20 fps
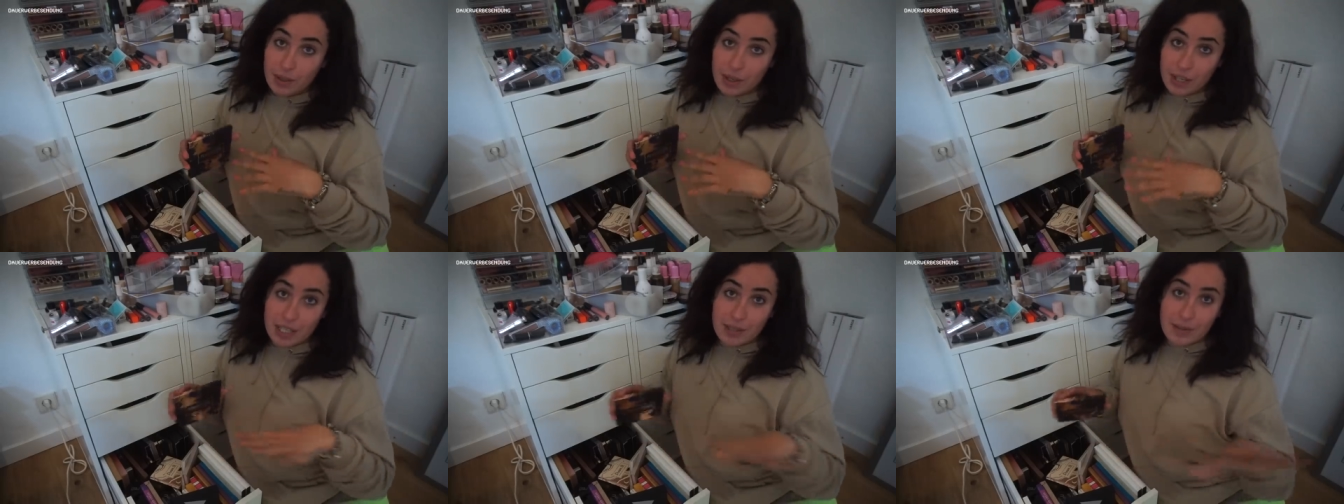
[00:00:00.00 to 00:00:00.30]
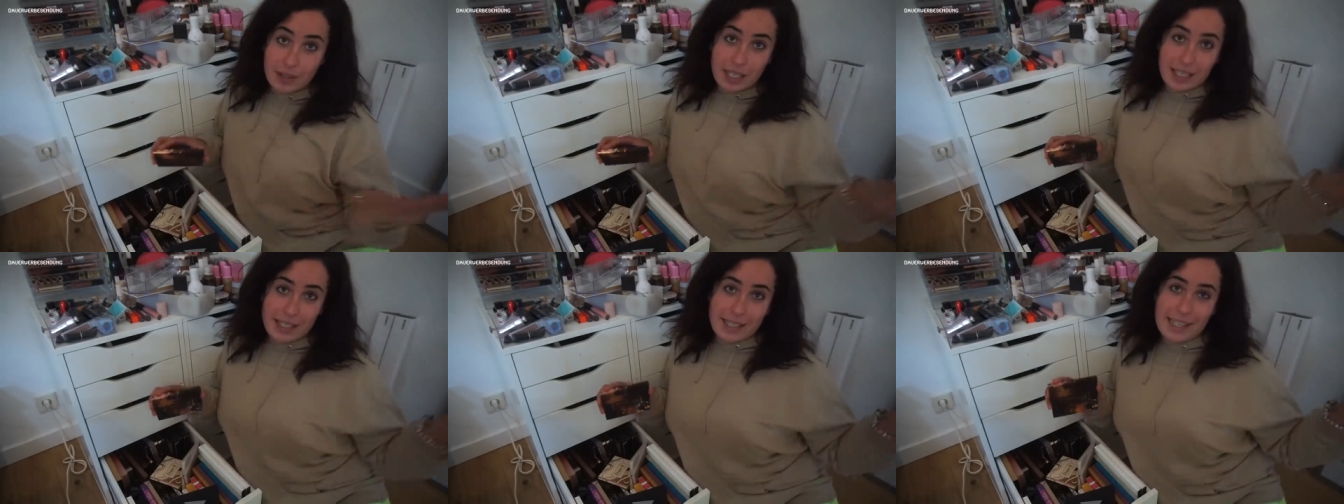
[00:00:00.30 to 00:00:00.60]
Oh,
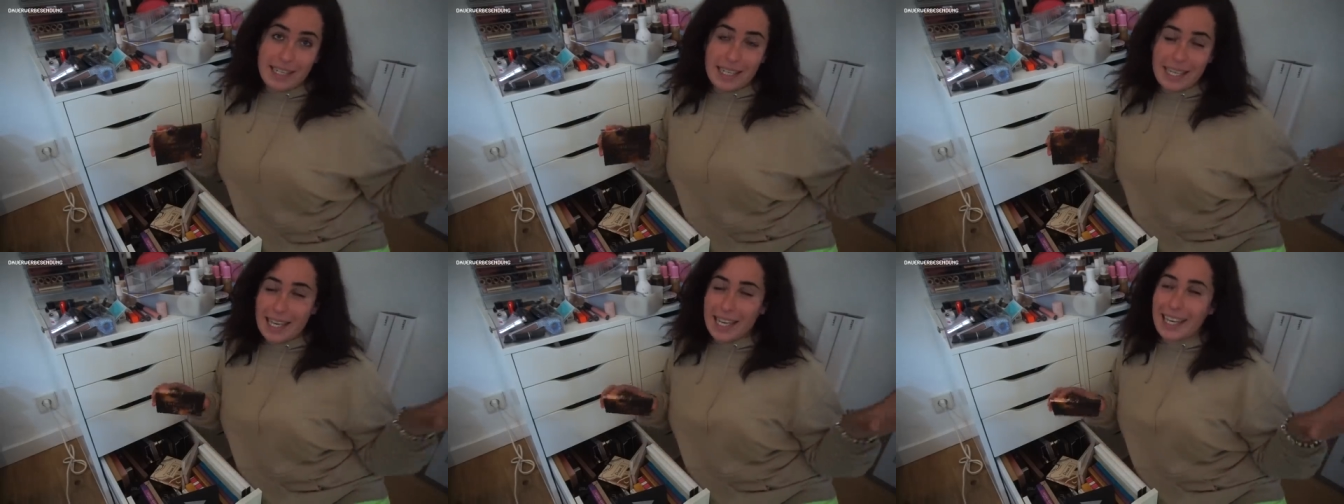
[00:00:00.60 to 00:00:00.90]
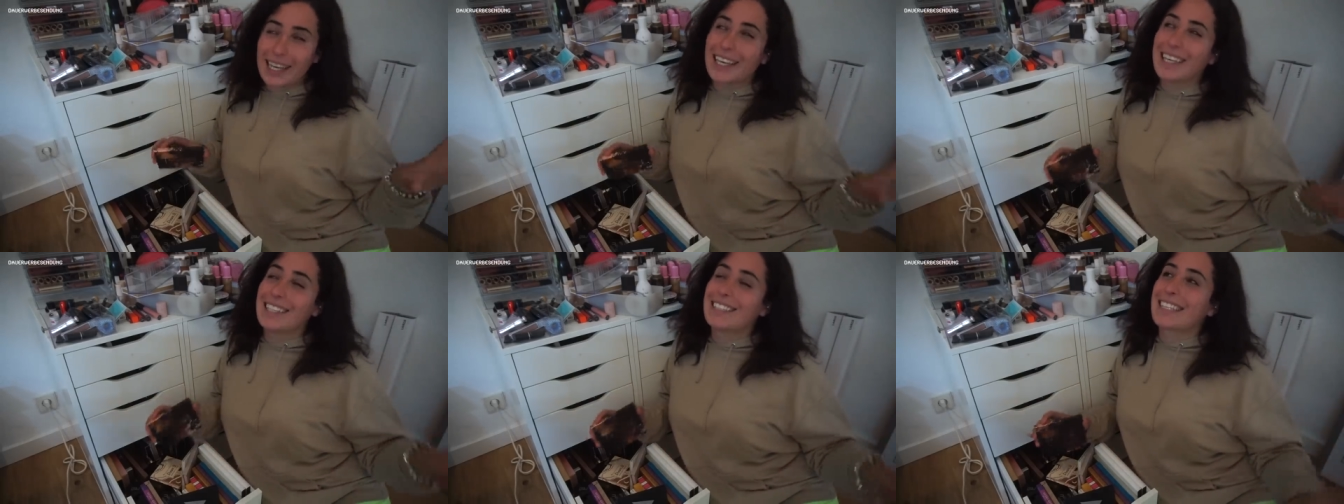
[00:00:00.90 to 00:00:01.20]
ich, ich
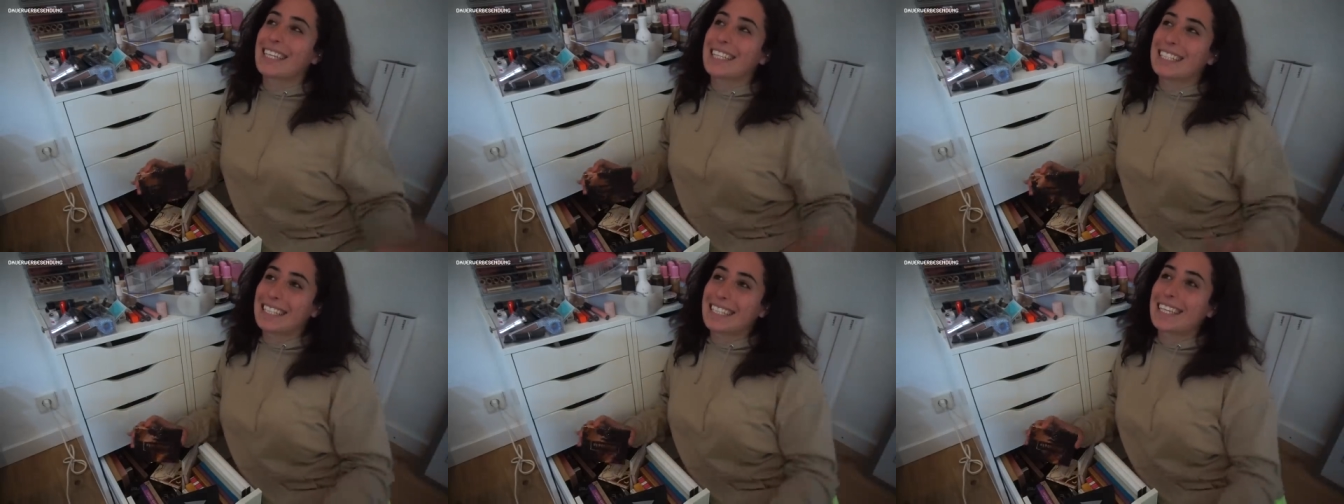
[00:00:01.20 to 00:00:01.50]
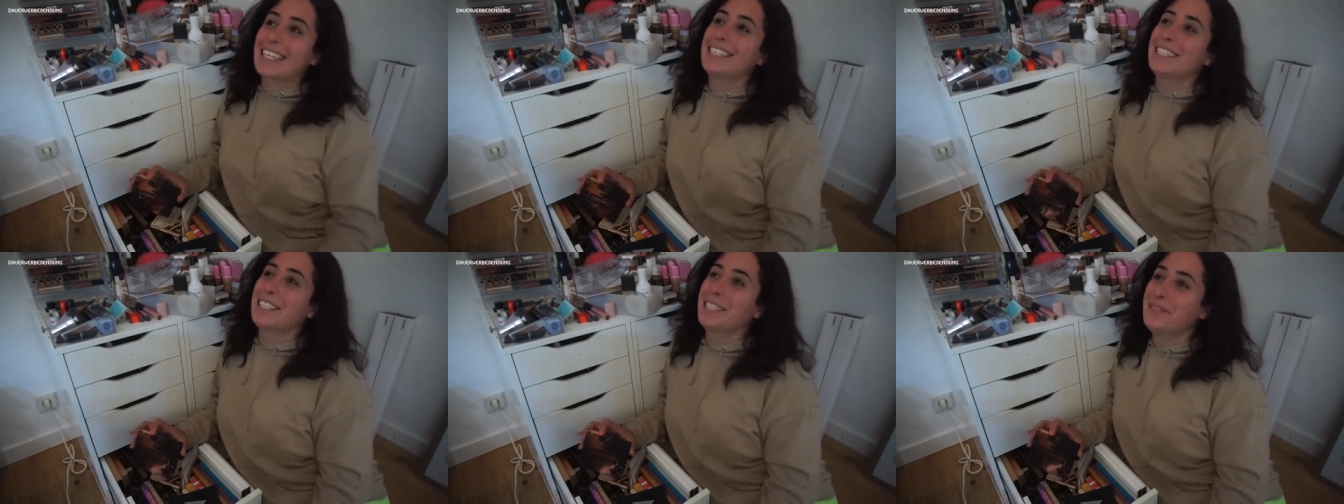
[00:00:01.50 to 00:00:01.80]
lieg hier so
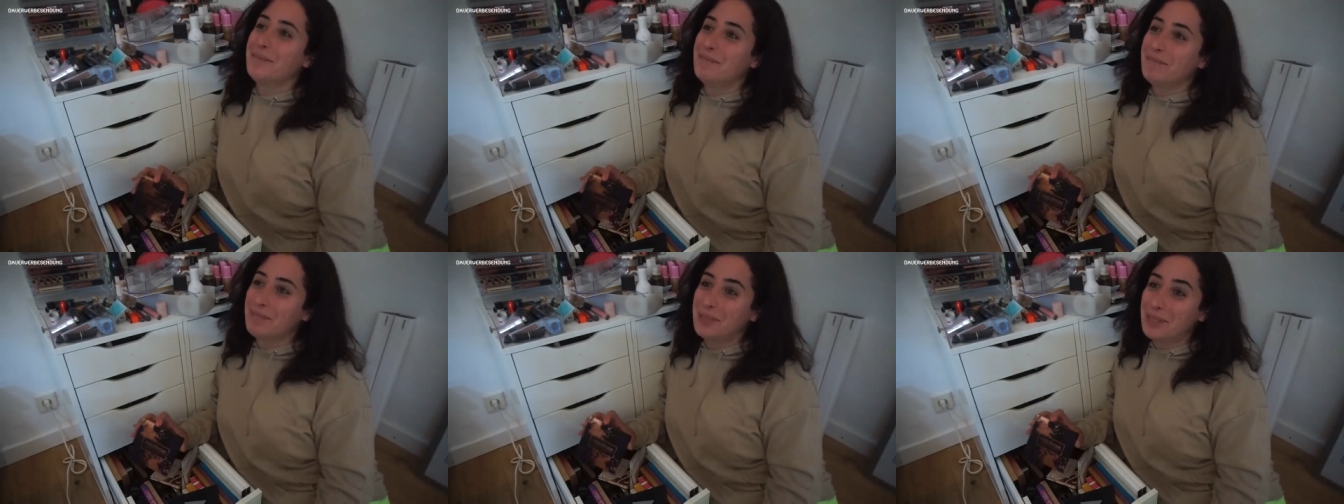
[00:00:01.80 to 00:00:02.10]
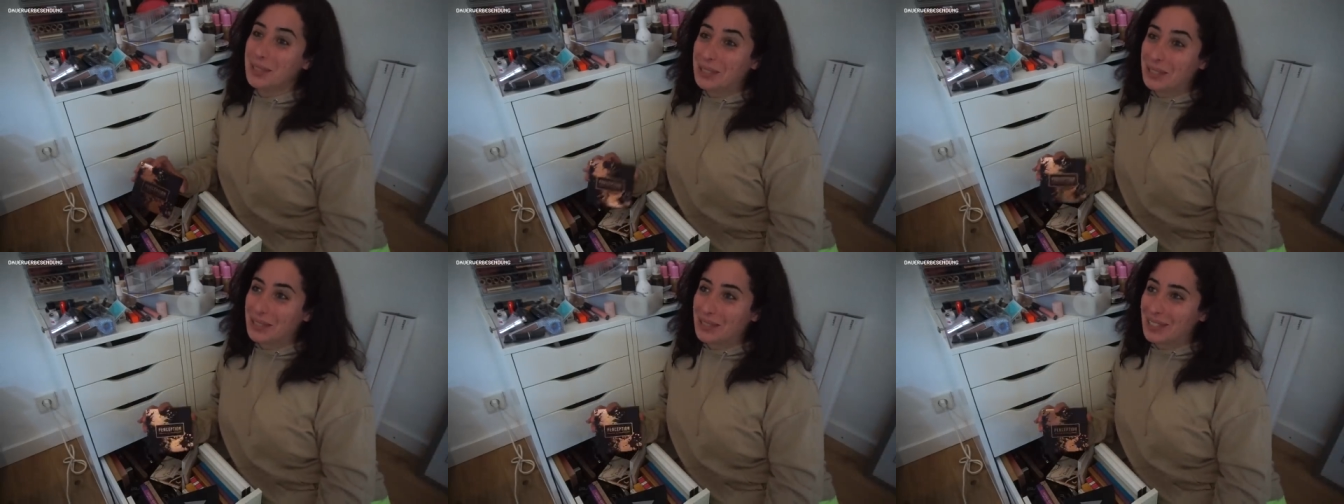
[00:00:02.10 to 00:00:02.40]
richtig, richtig
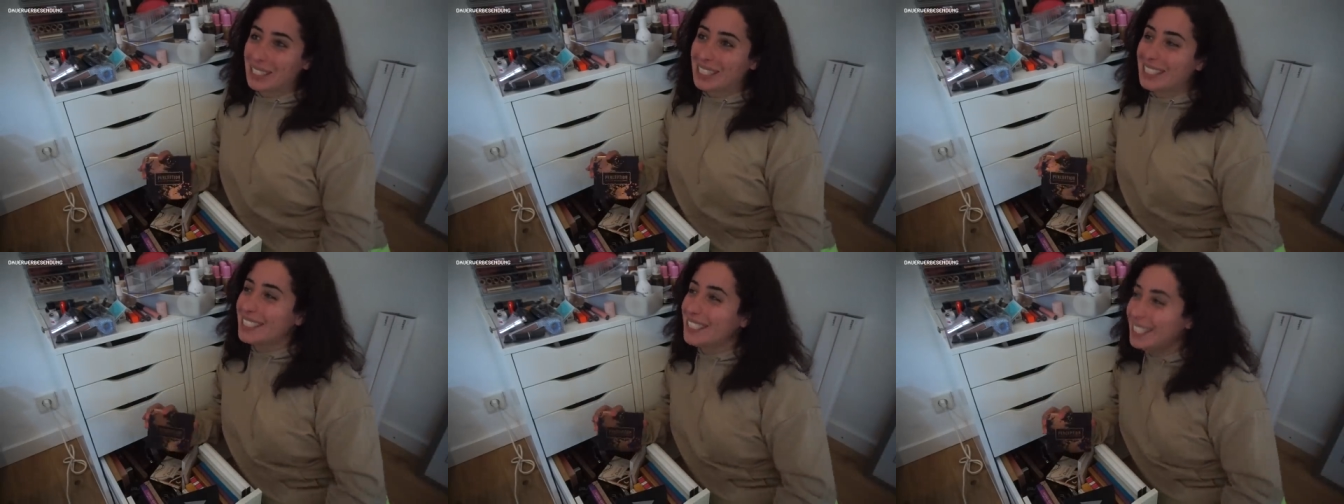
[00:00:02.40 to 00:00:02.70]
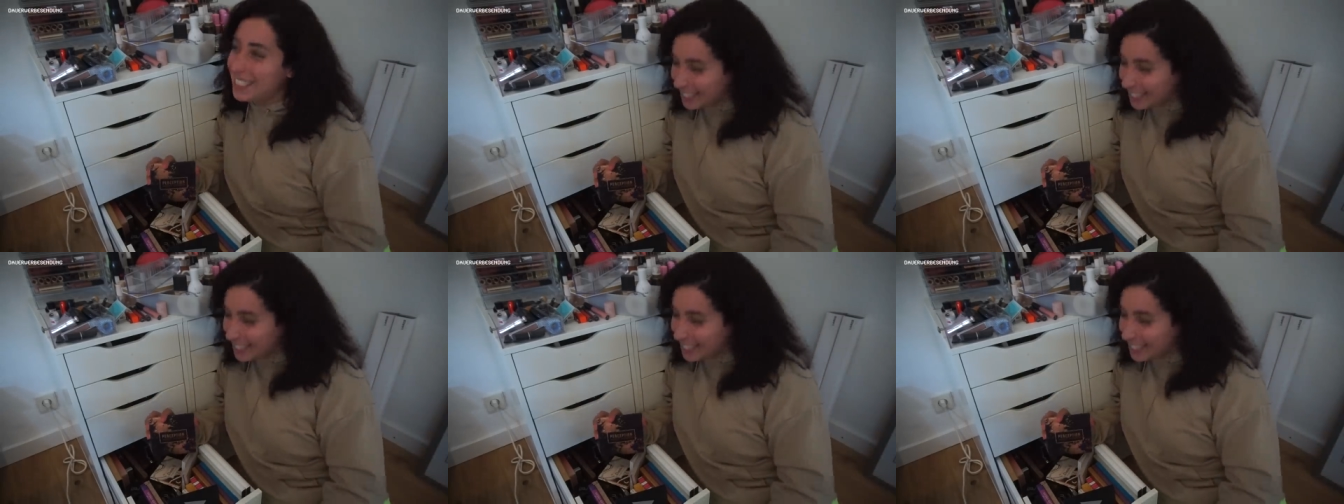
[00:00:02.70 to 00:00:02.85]
gemut.